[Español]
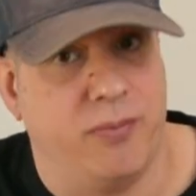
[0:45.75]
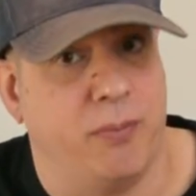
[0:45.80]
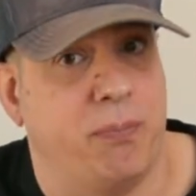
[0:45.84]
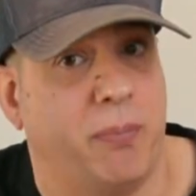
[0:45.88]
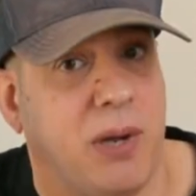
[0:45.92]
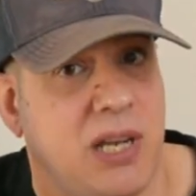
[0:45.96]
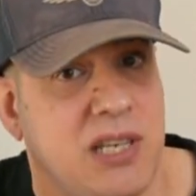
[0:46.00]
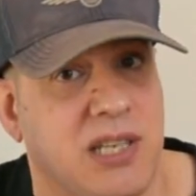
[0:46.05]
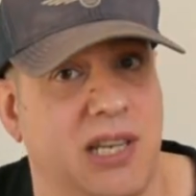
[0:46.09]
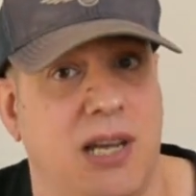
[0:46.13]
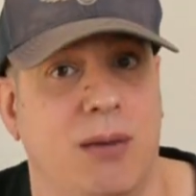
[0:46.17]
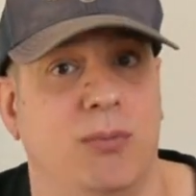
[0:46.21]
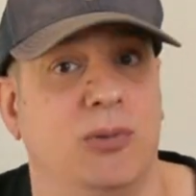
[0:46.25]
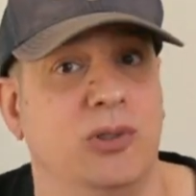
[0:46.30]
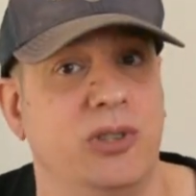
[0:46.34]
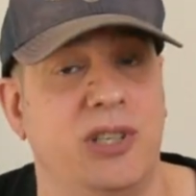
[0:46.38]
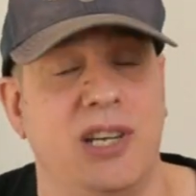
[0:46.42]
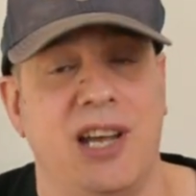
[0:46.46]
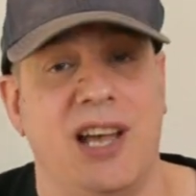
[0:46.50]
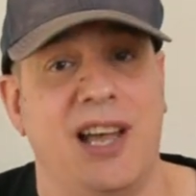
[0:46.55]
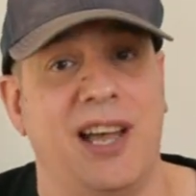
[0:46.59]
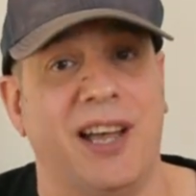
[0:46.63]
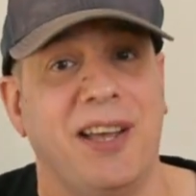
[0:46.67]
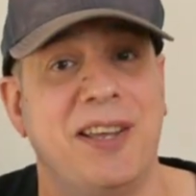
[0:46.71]
pasamos
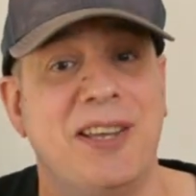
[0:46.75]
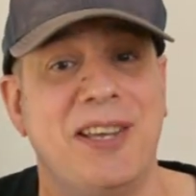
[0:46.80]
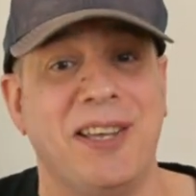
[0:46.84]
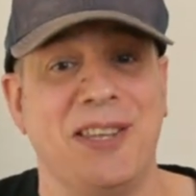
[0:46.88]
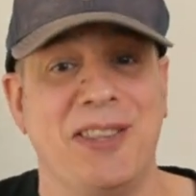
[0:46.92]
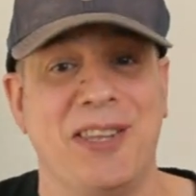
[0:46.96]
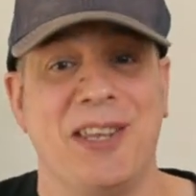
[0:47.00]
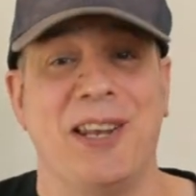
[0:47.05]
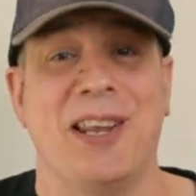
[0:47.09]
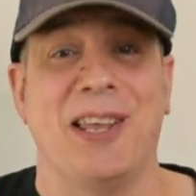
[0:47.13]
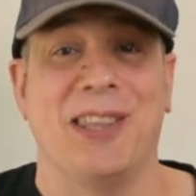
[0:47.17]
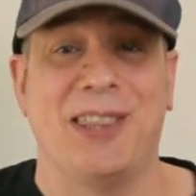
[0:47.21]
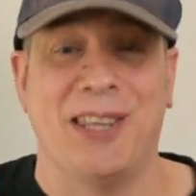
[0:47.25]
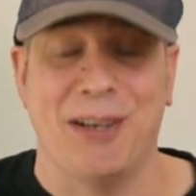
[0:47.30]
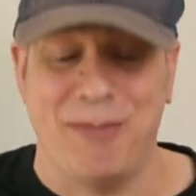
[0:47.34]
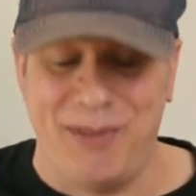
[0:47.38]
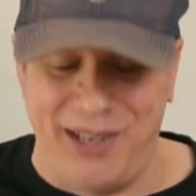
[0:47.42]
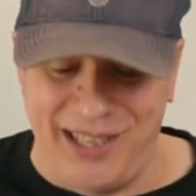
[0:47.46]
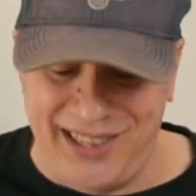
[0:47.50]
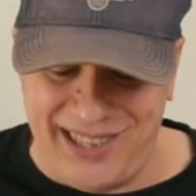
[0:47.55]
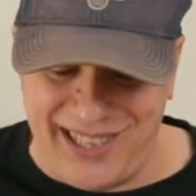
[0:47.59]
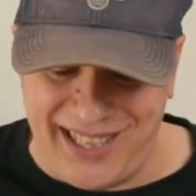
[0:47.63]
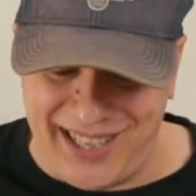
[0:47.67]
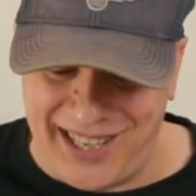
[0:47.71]
ya
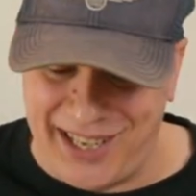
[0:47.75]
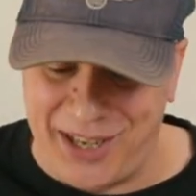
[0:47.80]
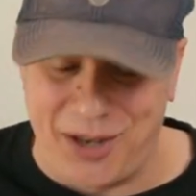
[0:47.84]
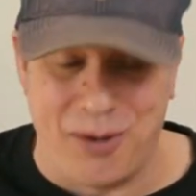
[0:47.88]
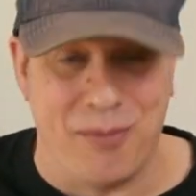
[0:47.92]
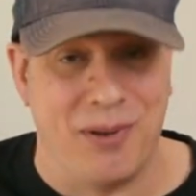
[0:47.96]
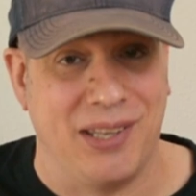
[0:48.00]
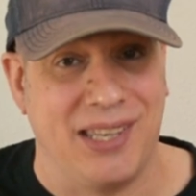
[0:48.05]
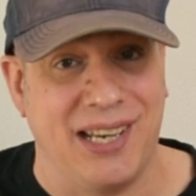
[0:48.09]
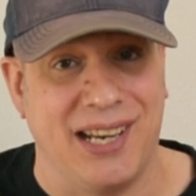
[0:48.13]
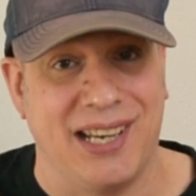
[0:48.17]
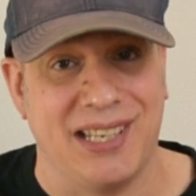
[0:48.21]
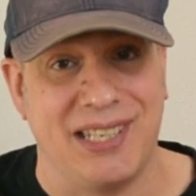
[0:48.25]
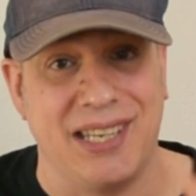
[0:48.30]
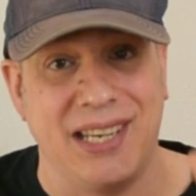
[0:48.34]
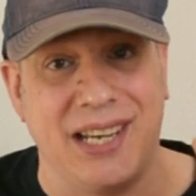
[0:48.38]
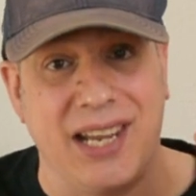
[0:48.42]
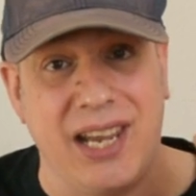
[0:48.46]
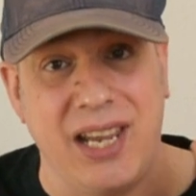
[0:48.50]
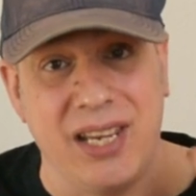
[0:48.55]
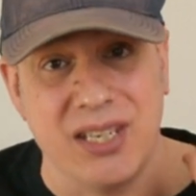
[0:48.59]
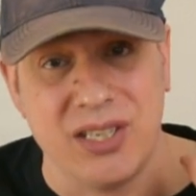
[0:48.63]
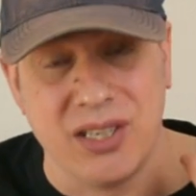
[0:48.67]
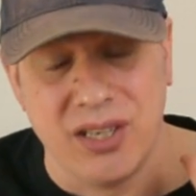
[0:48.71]
directamente de geometría, así
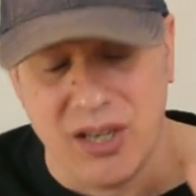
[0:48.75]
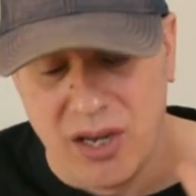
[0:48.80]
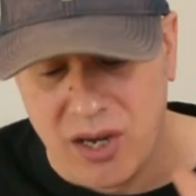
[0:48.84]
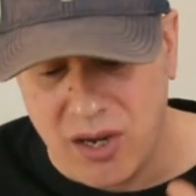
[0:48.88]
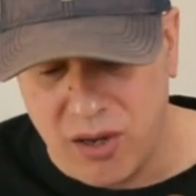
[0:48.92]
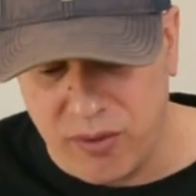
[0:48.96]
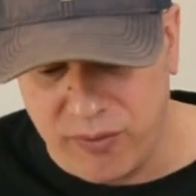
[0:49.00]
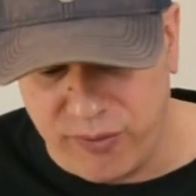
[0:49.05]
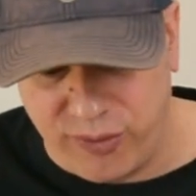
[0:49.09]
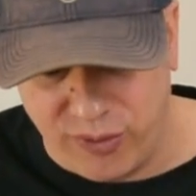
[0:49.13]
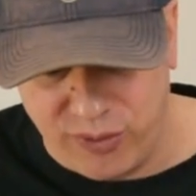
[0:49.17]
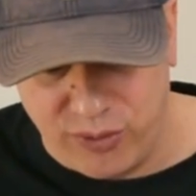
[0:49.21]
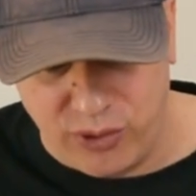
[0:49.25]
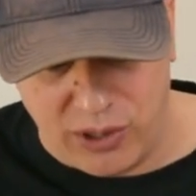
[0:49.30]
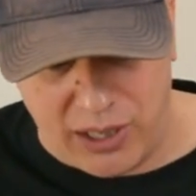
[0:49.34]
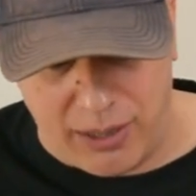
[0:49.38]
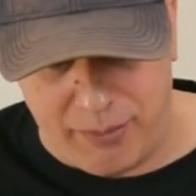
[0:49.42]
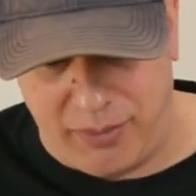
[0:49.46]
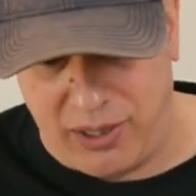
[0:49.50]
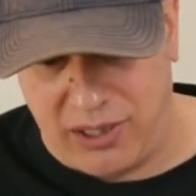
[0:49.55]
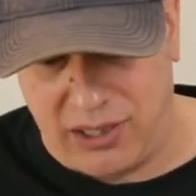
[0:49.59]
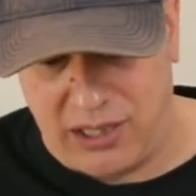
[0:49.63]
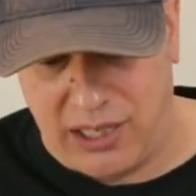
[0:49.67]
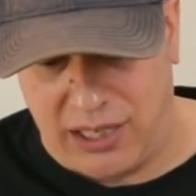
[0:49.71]
que es
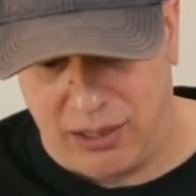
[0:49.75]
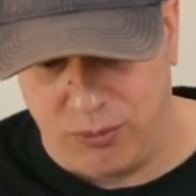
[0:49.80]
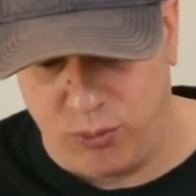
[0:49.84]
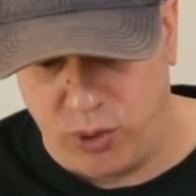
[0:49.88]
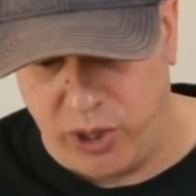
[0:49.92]
fundamental.